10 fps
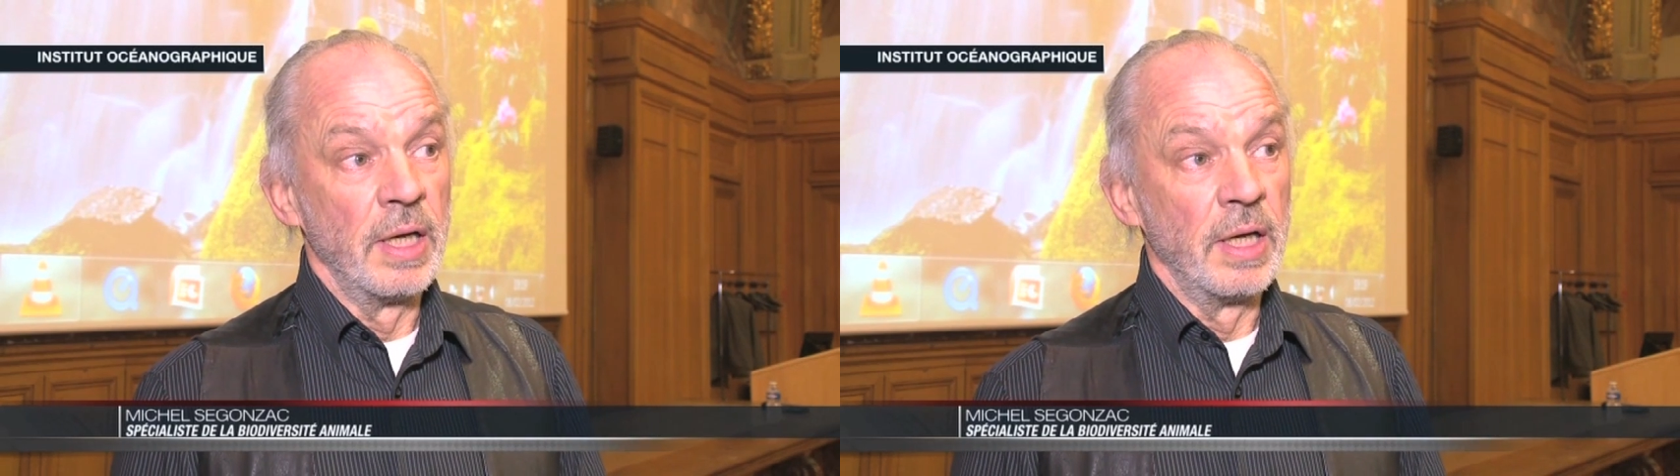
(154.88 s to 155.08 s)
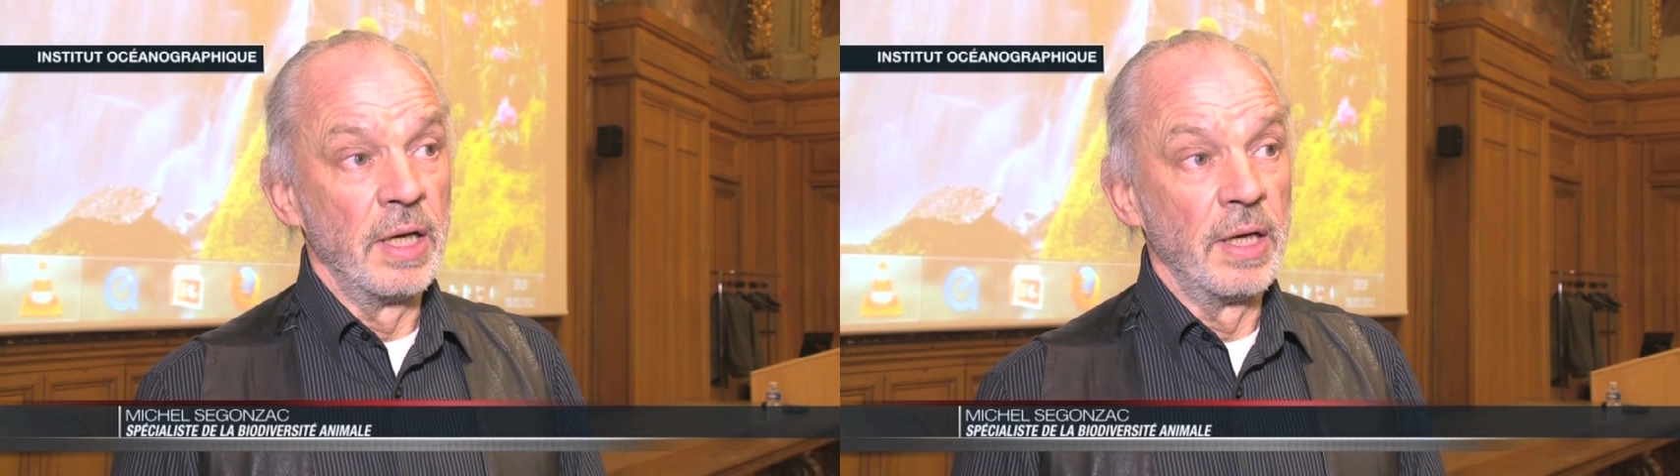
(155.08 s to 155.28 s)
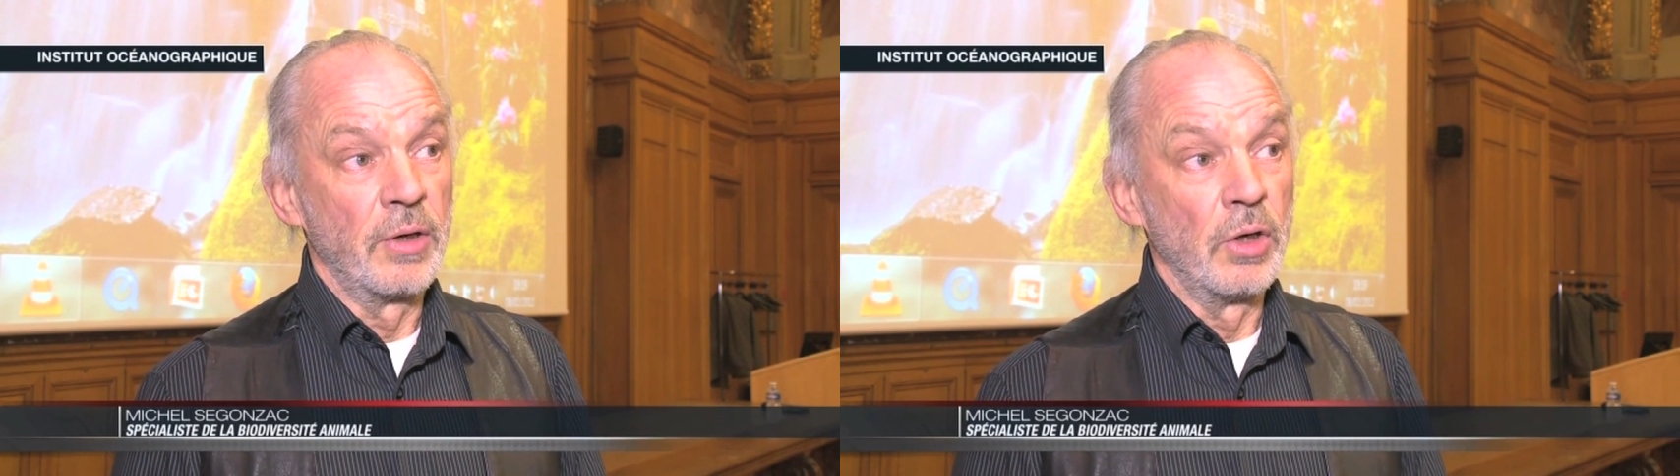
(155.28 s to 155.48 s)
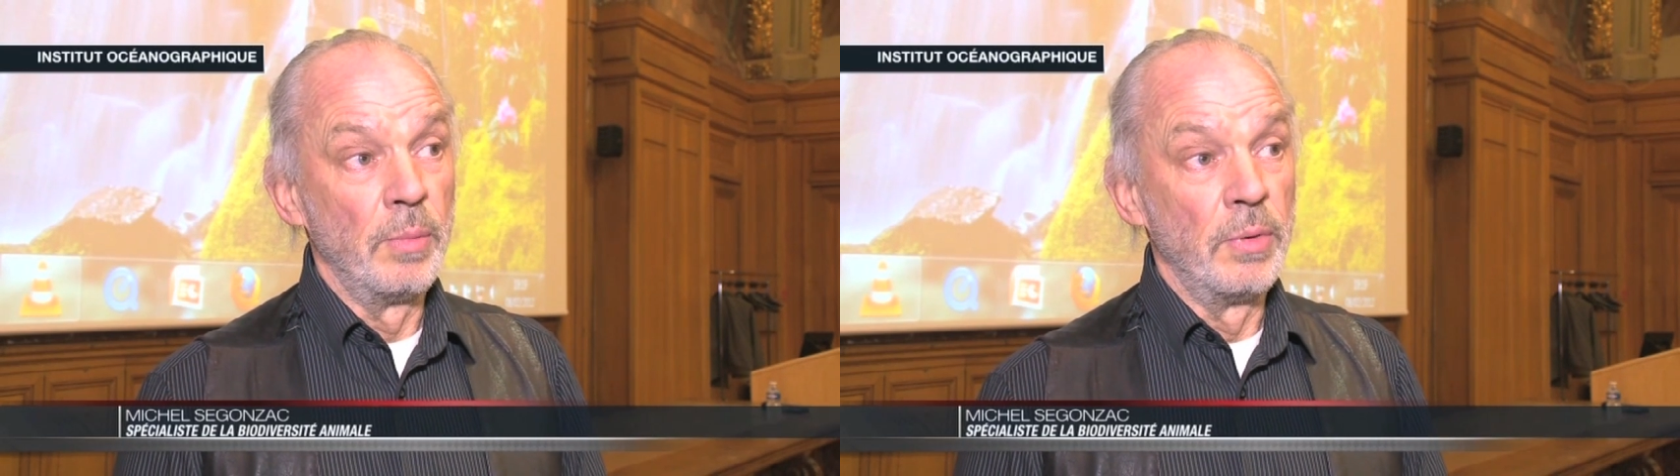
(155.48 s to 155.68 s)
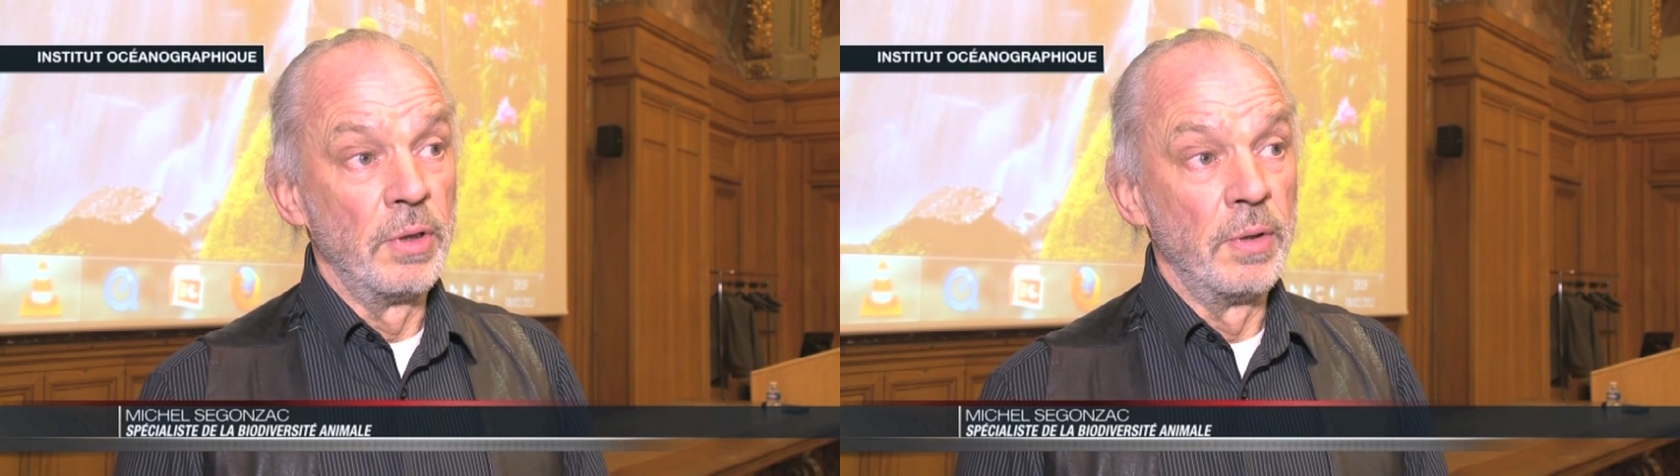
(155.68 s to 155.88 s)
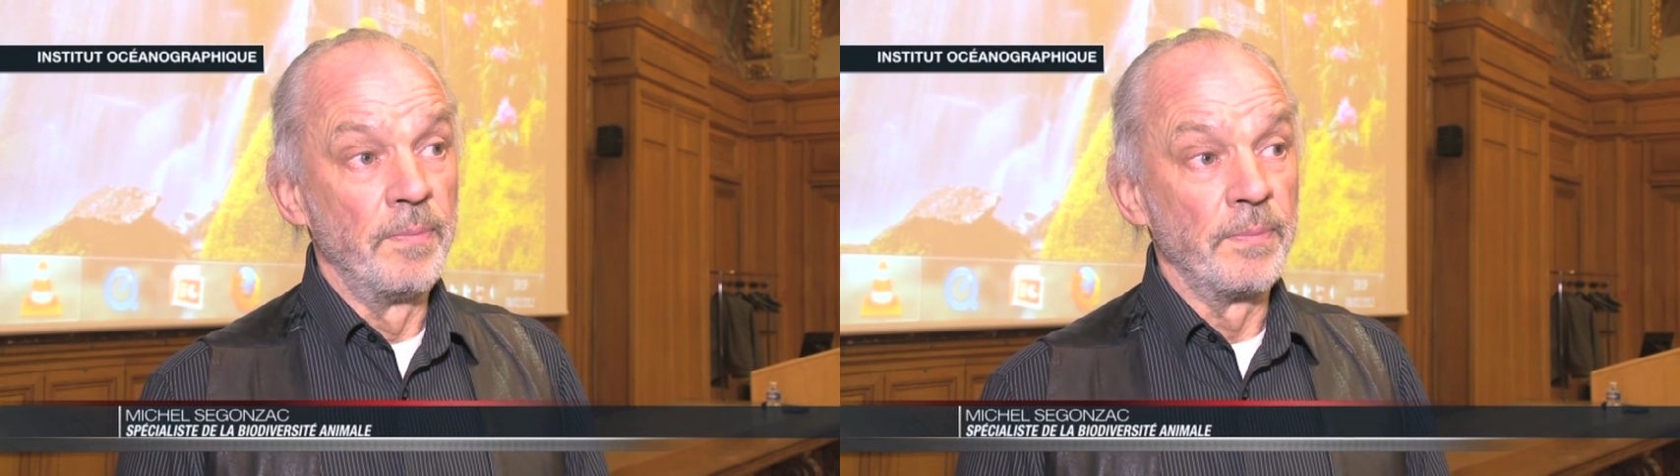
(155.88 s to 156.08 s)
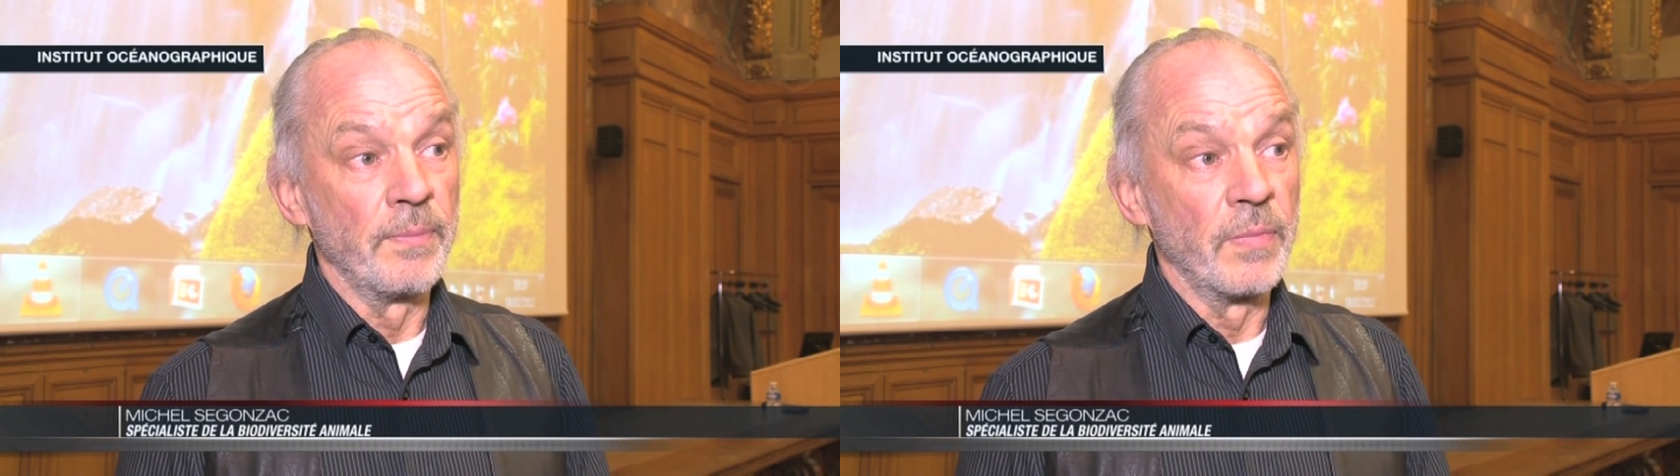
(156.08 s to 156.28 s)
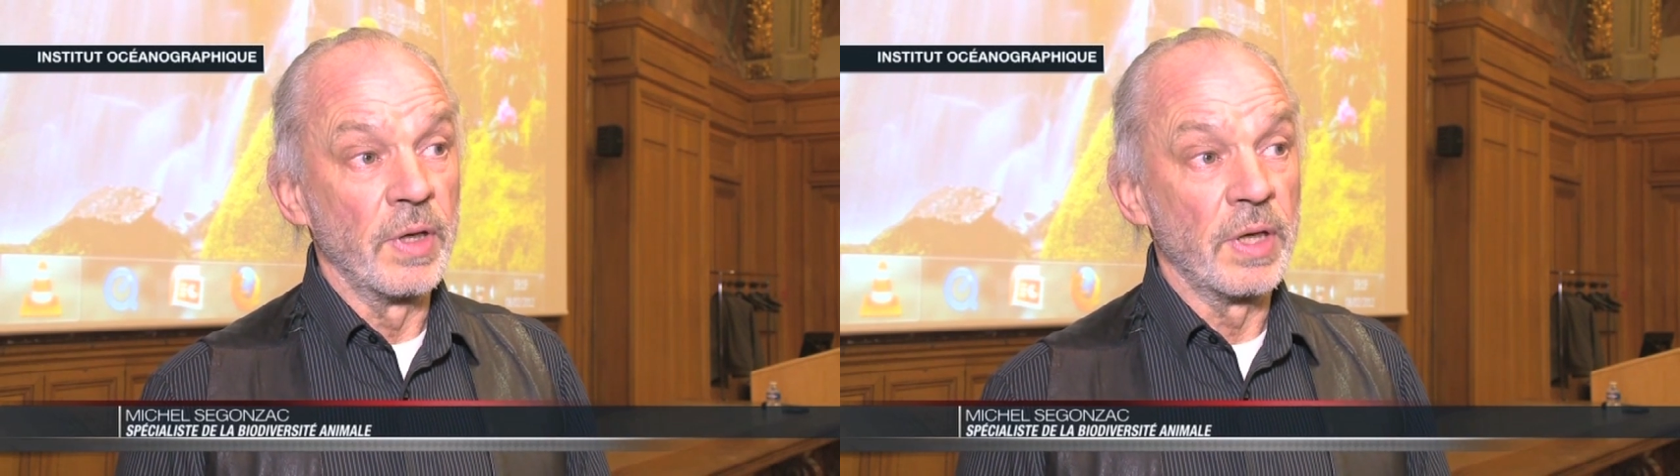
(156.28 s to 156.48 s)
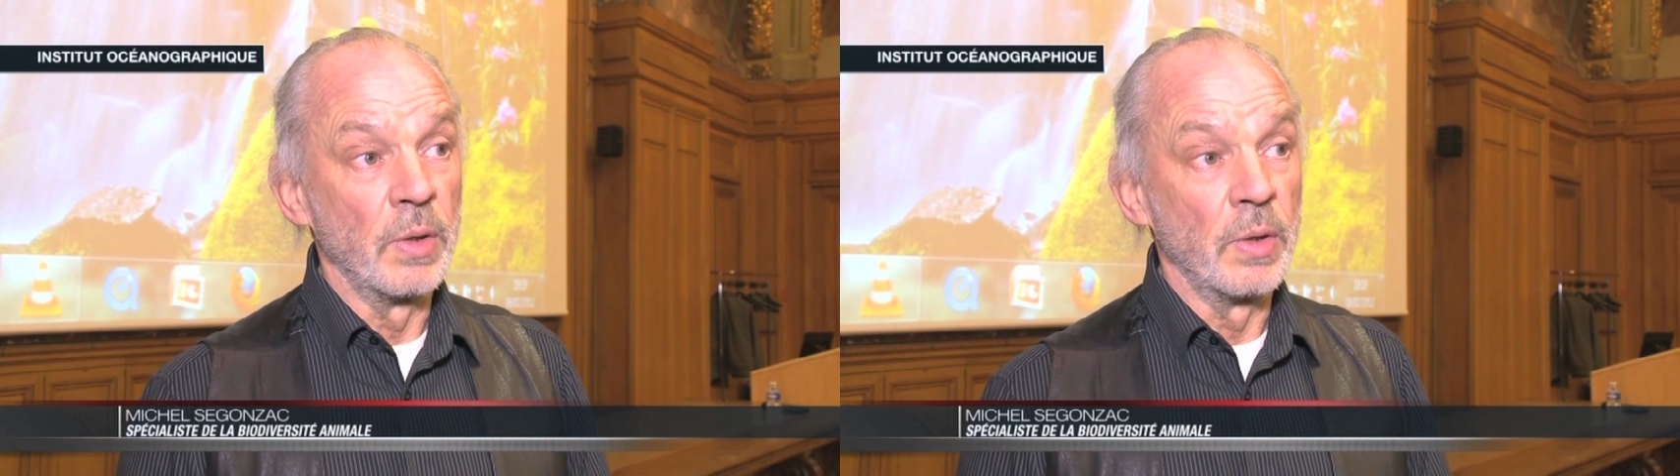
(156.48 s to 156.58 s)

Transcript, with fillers: Et comme euh,